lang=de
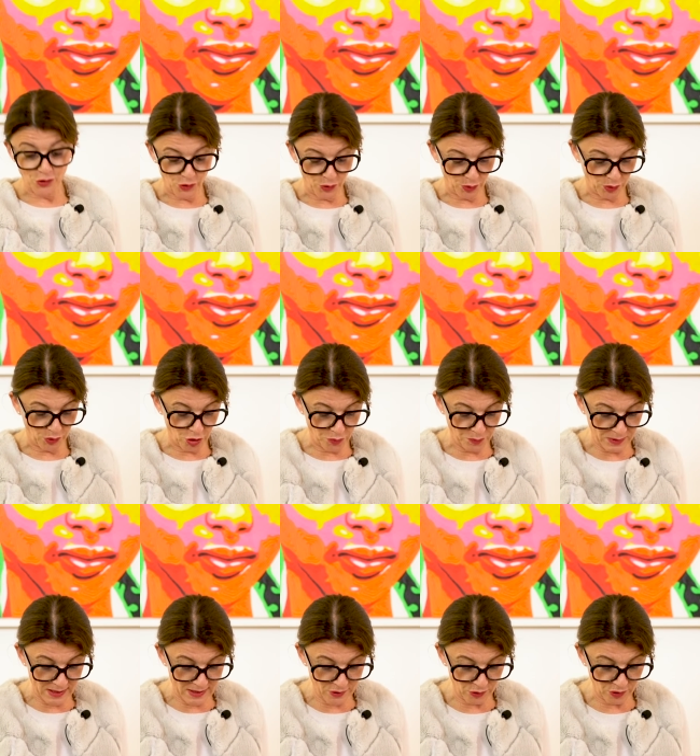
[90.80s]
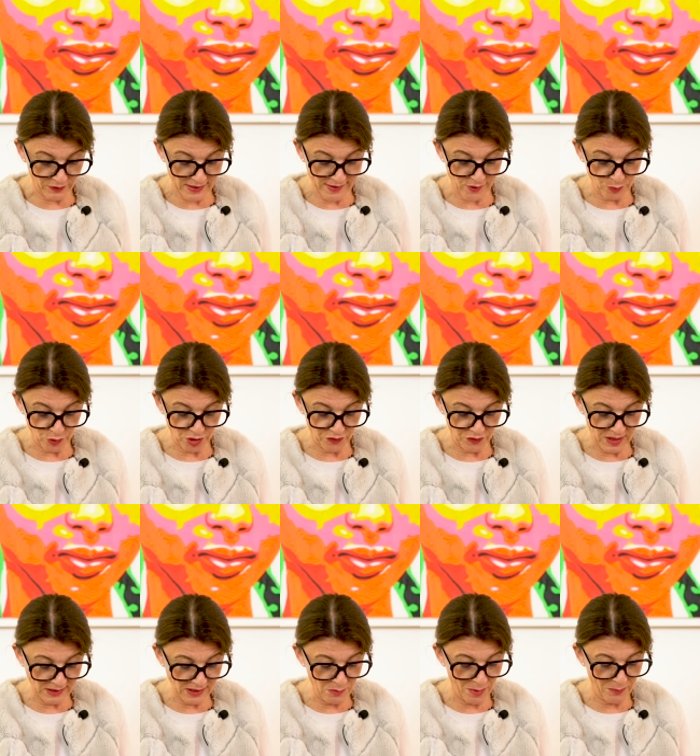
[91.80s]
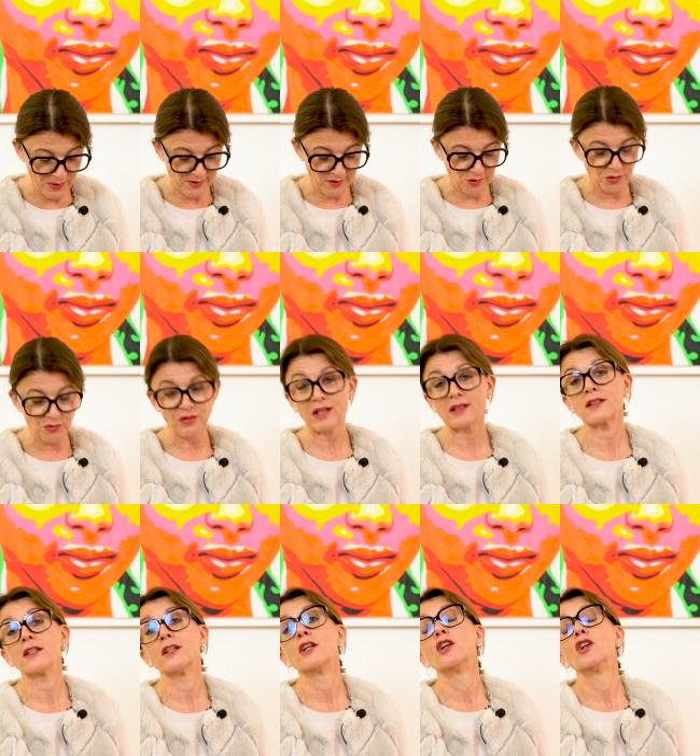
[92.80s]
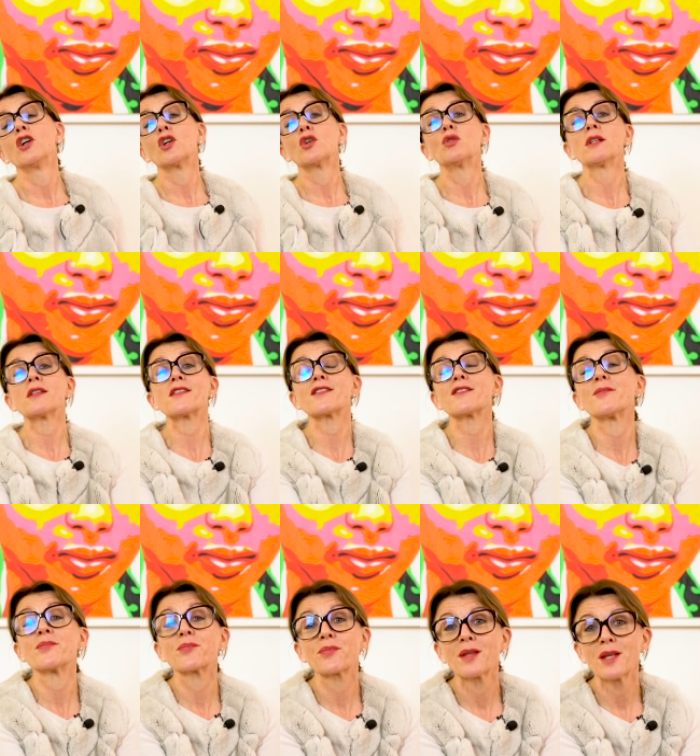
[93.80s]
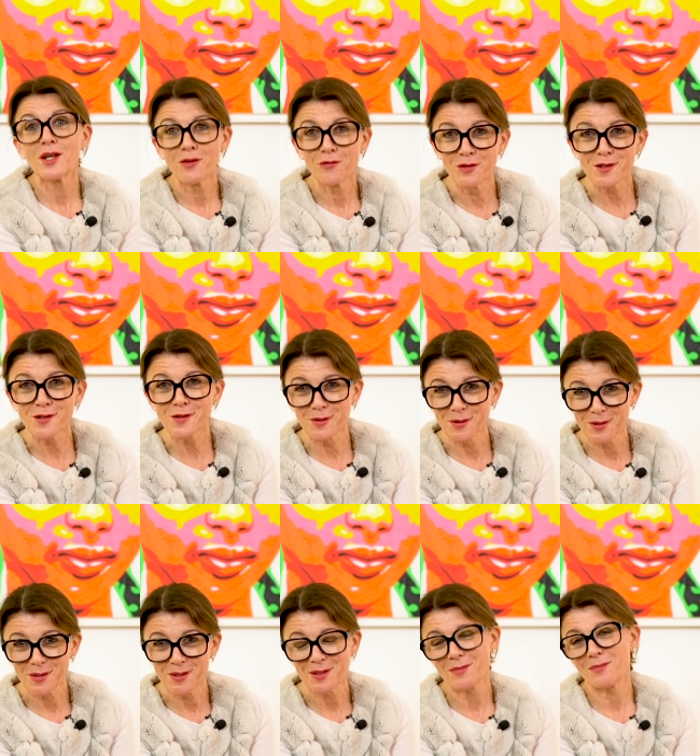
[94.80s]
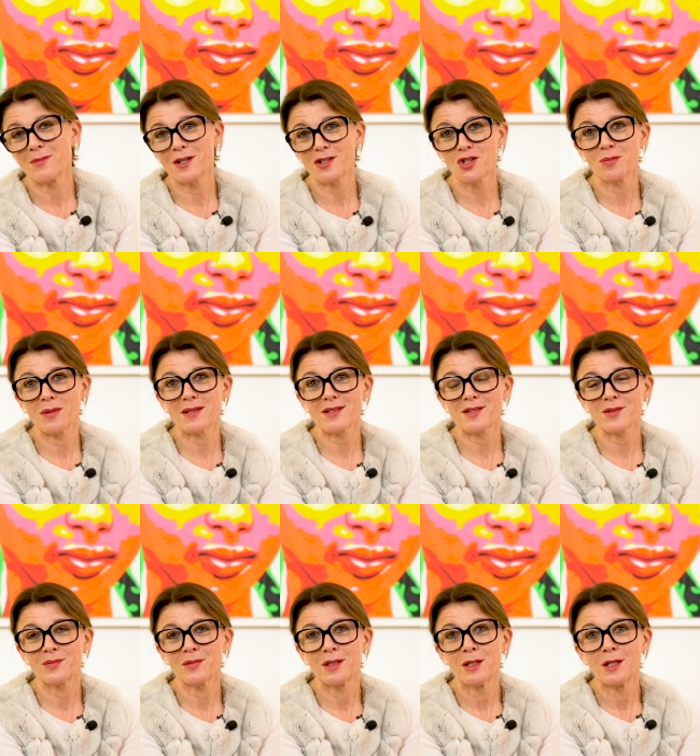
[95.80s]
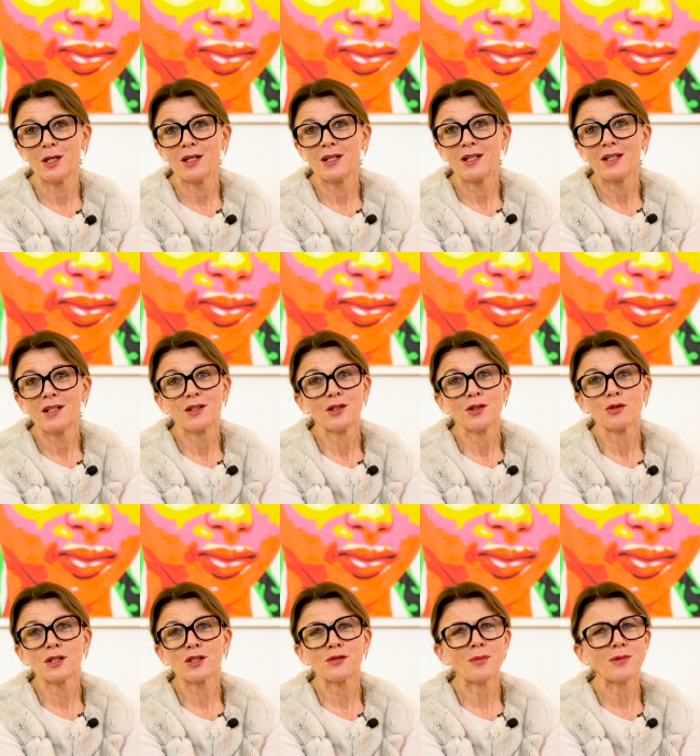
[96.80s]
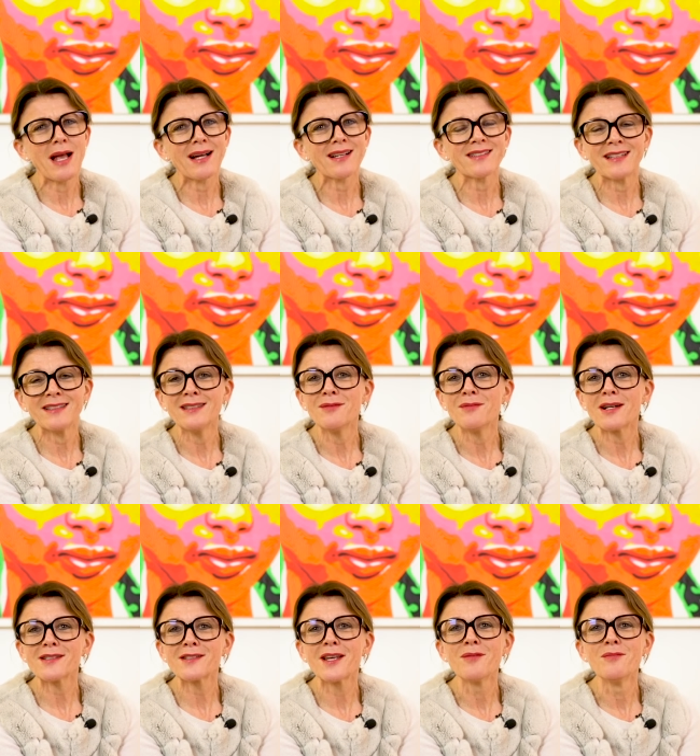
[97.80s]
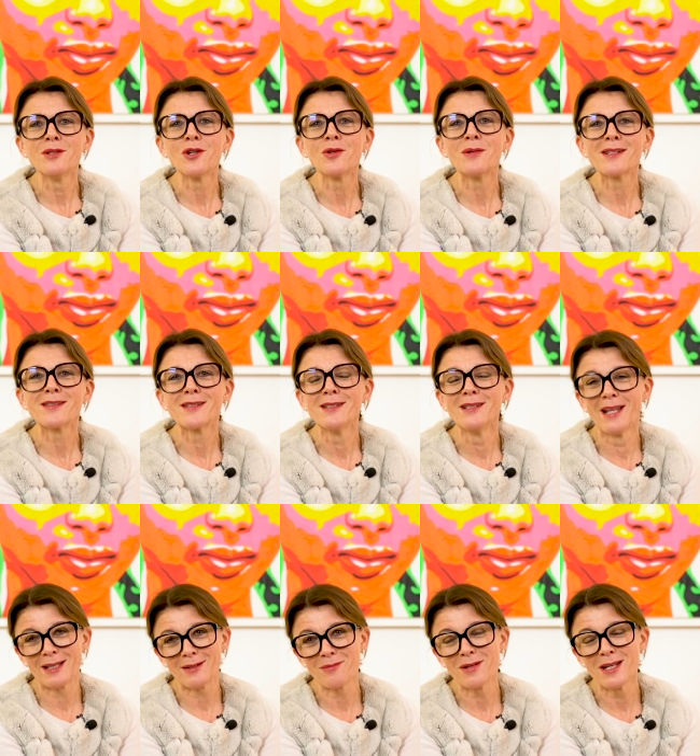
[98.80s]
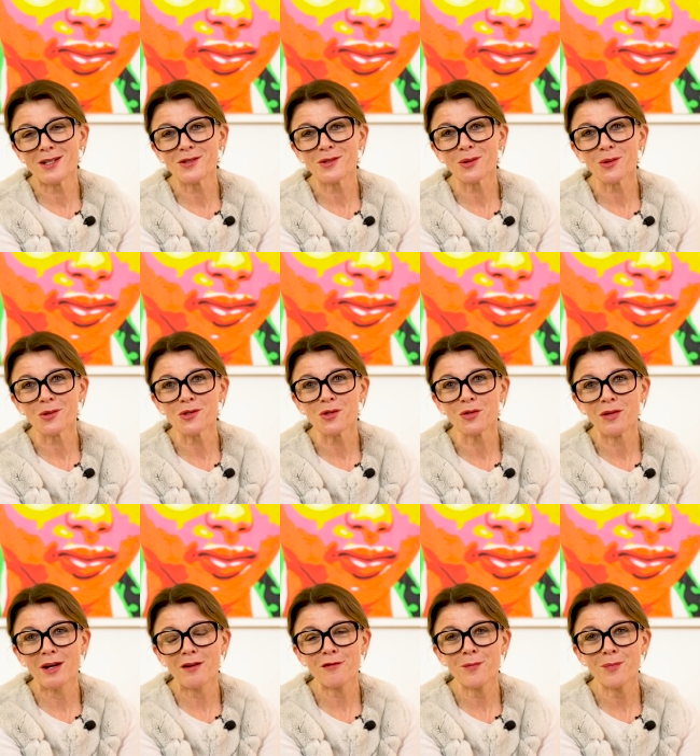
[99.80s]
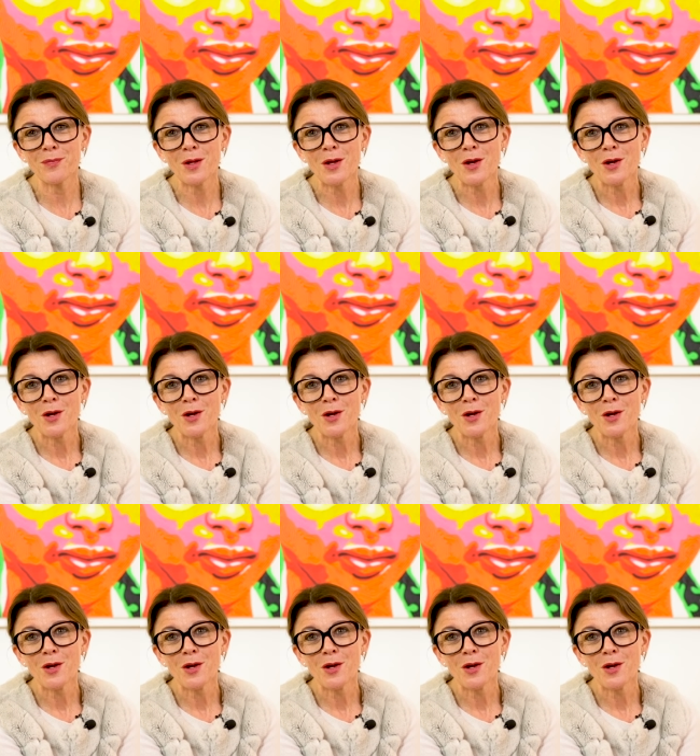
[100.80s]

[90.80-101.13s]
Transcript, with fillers: zurückspielen und weil sie motivieren, immer besser zu werden. Kurz, Wissen macht Spaß. Kurz vorm Jahresende macht es ja immer noch mal Sinn, einen Blick zurückzuwerfen